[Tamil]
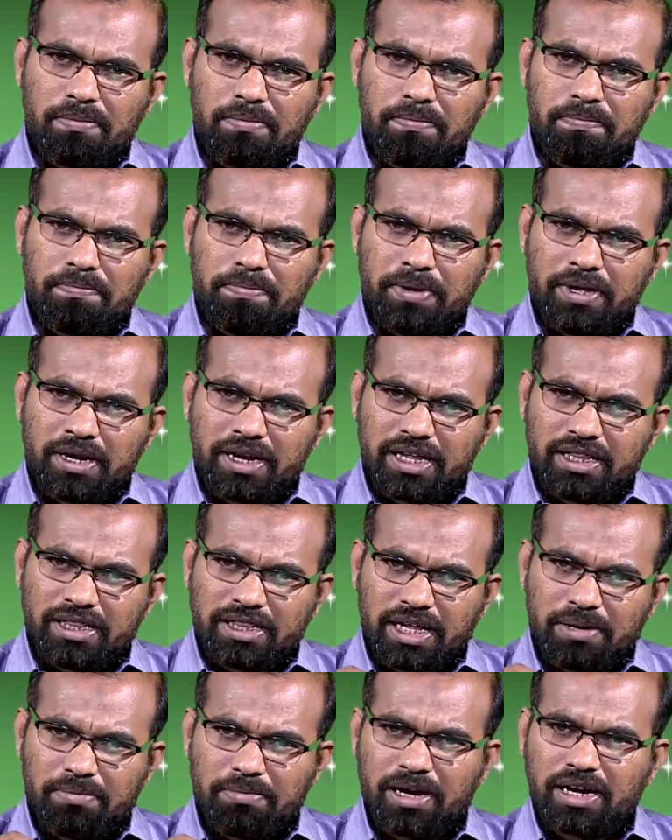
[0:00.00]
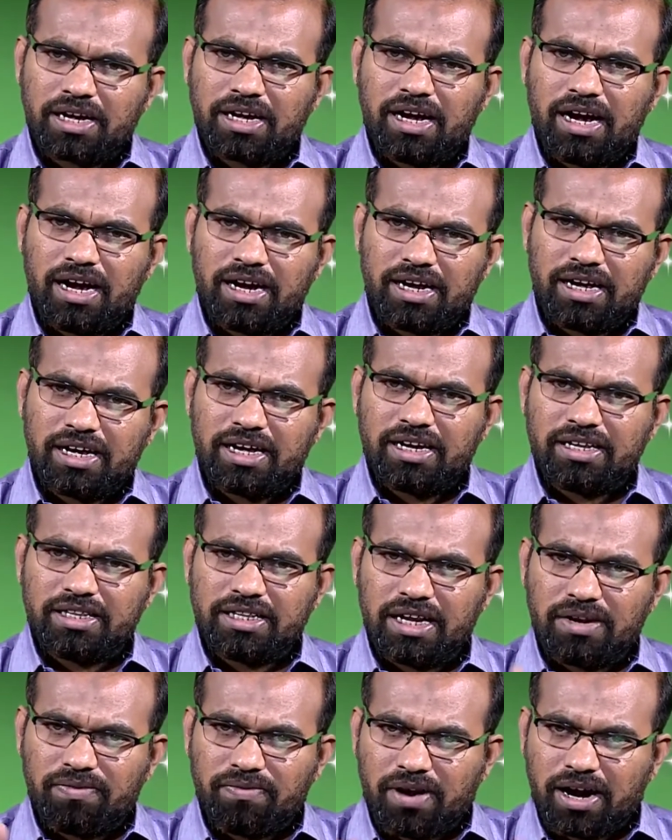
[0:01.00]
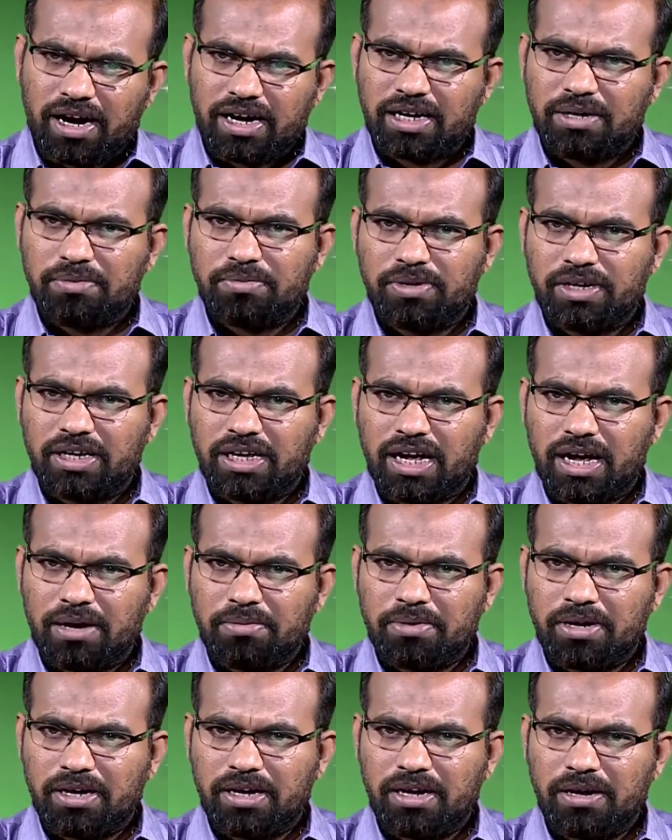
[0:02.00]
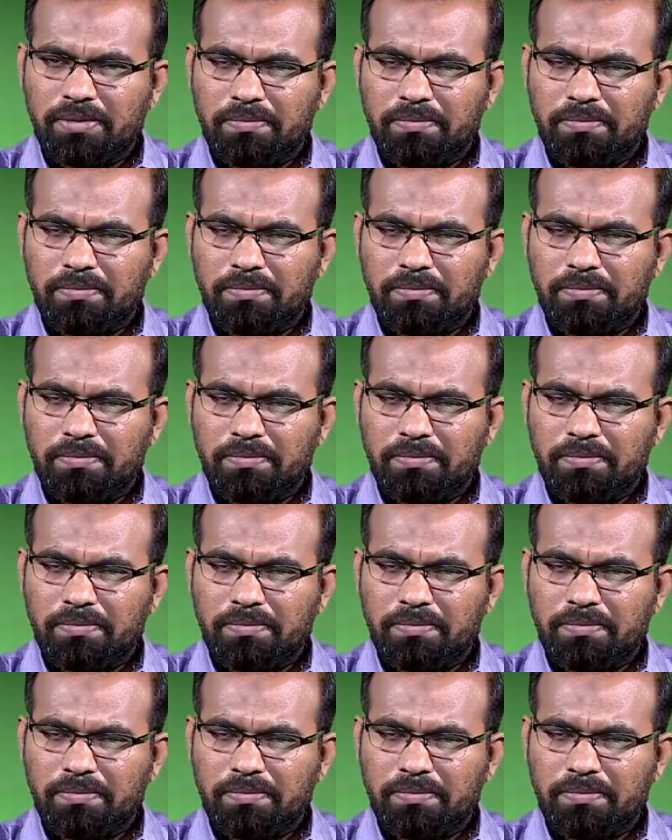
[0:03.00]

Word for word: பிறந்த மக்கா நகரத்தில் வாழ முடியாமல்